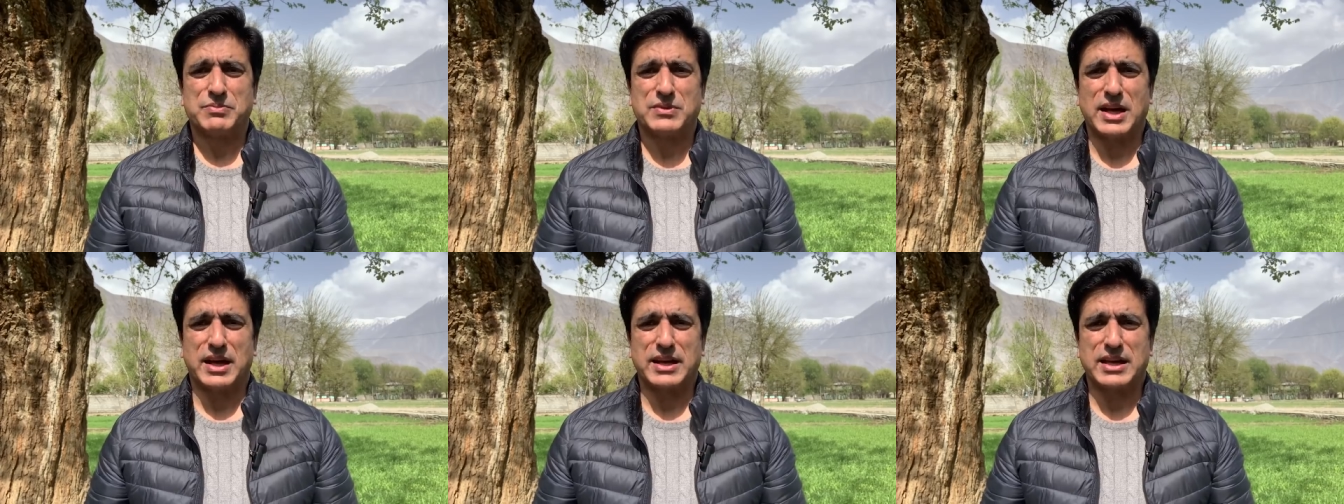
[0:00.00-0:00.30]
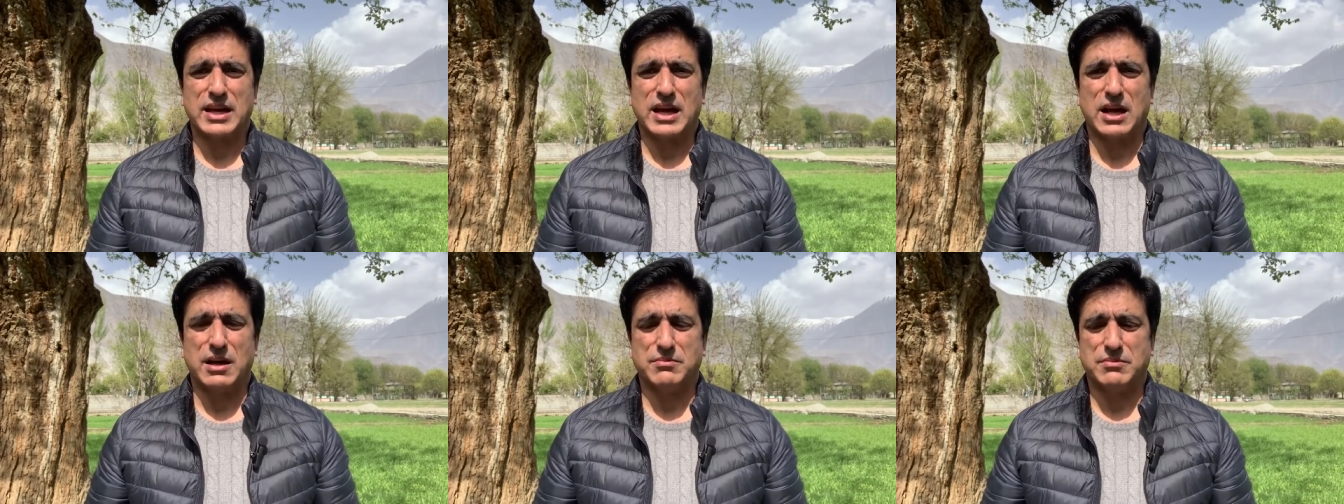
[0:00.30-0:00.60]

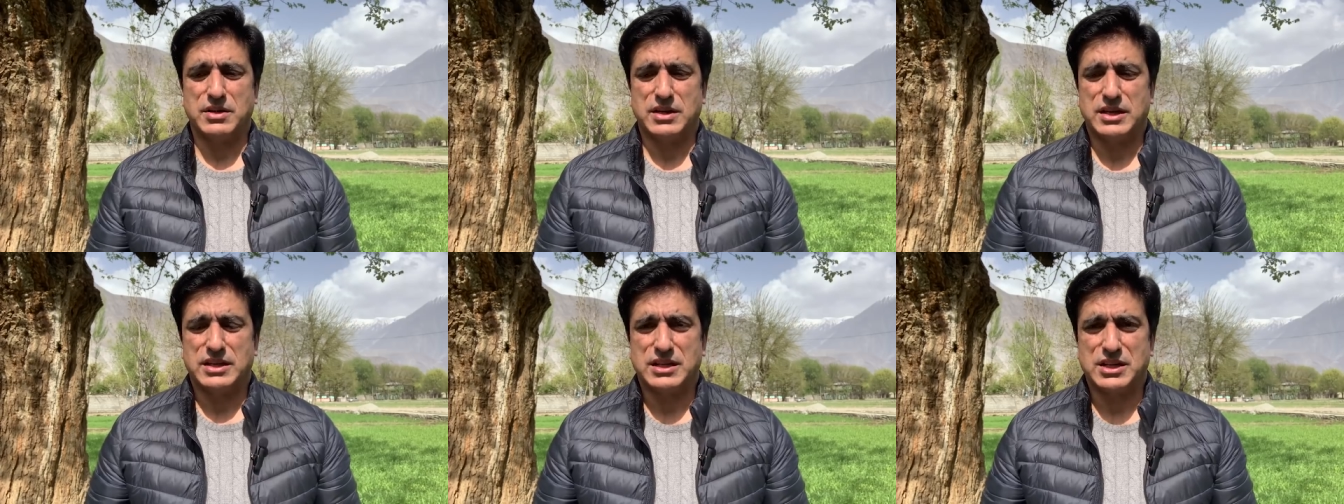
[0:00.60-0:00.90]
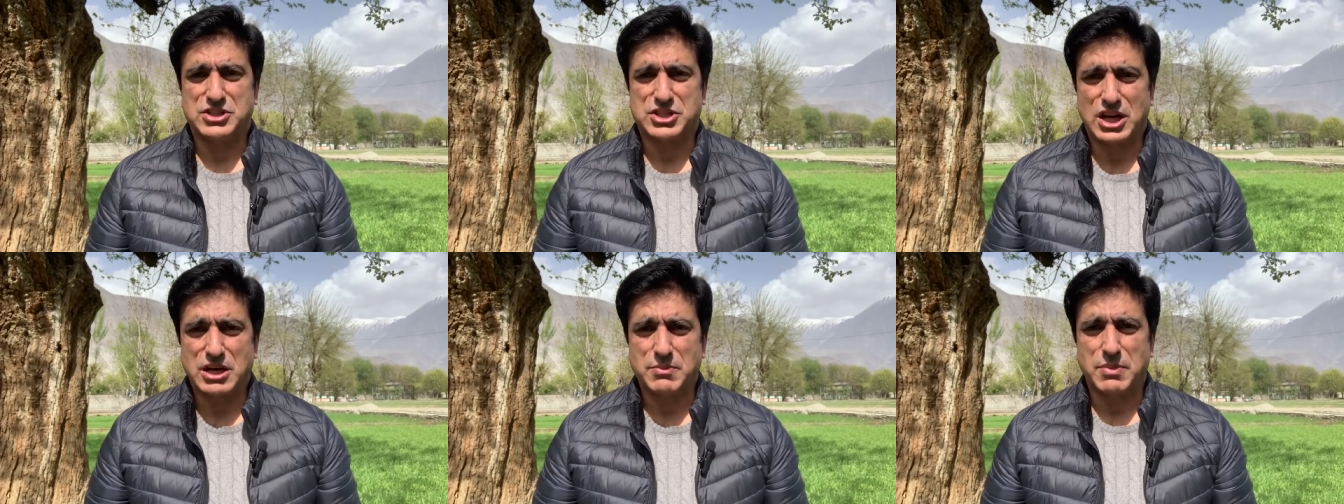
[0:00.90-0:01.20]
ताकि हम
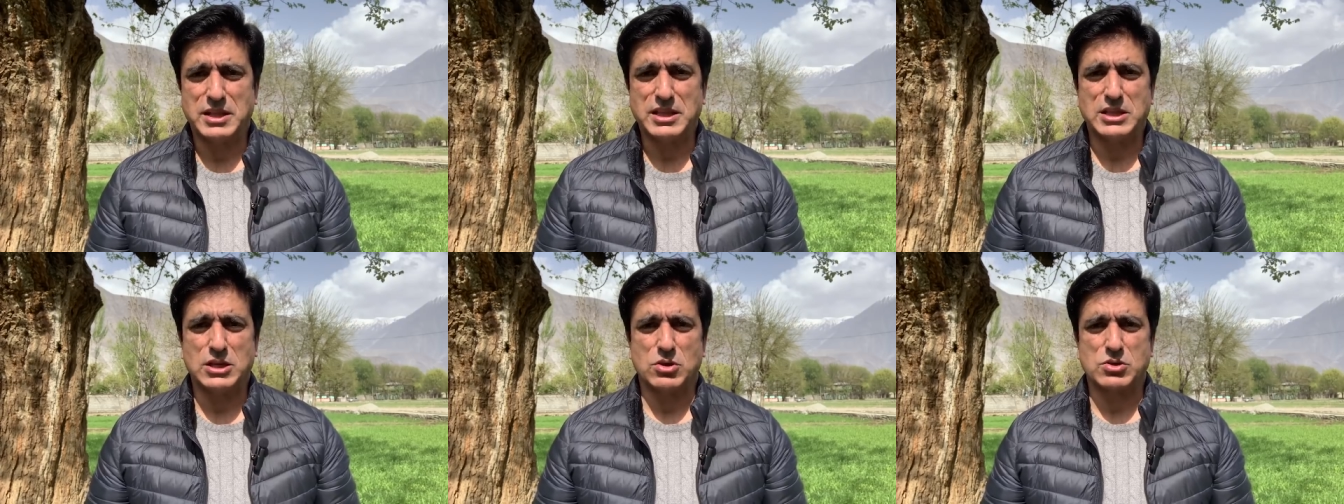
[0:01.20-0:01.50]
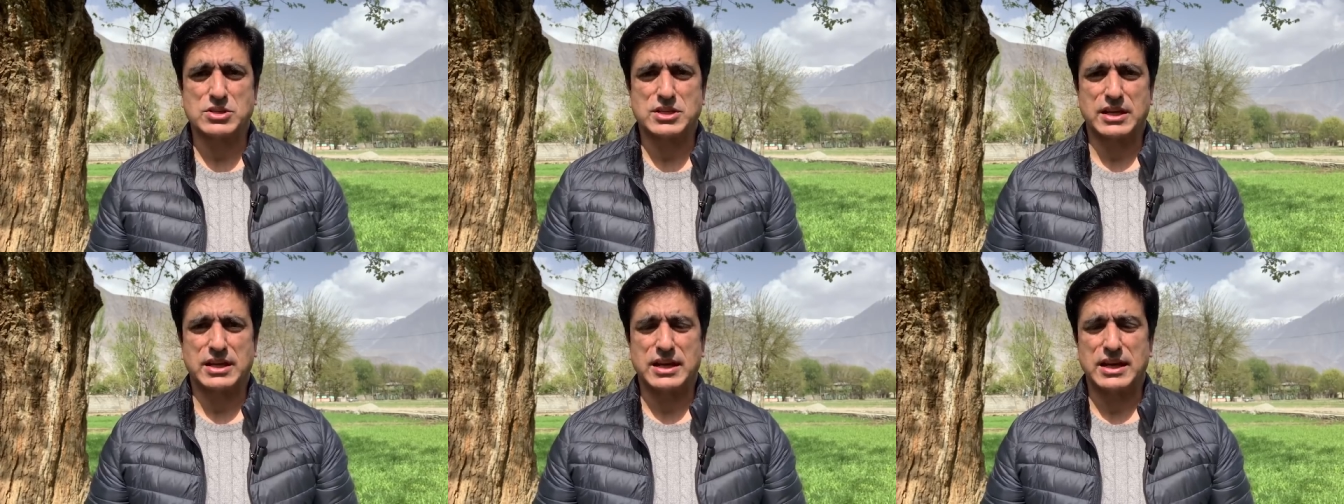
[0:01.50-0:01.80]
इधर जंग बंदी
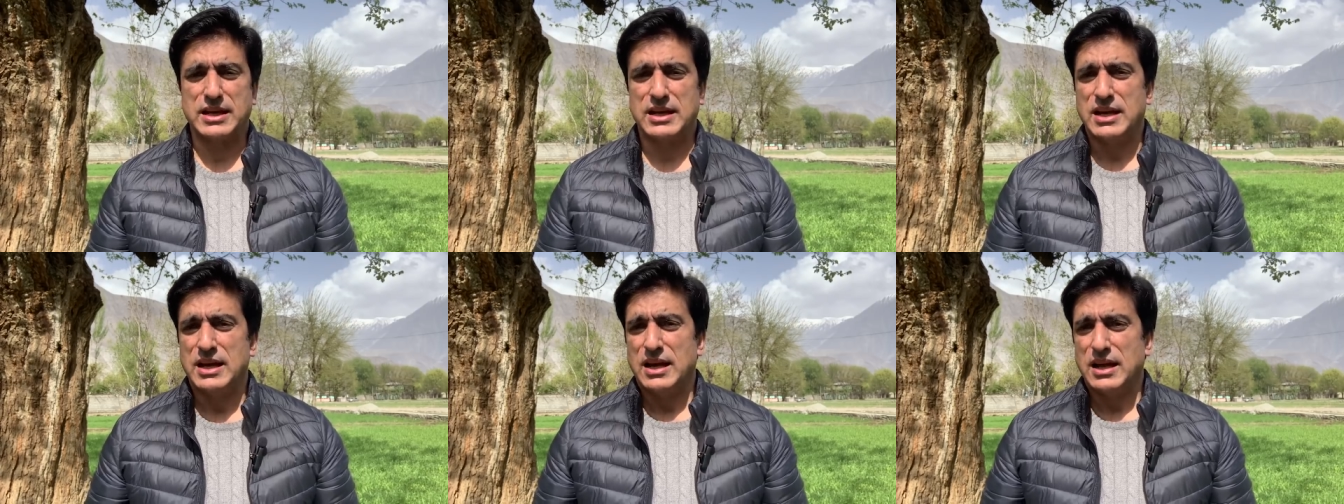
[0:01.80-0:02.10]
हो सके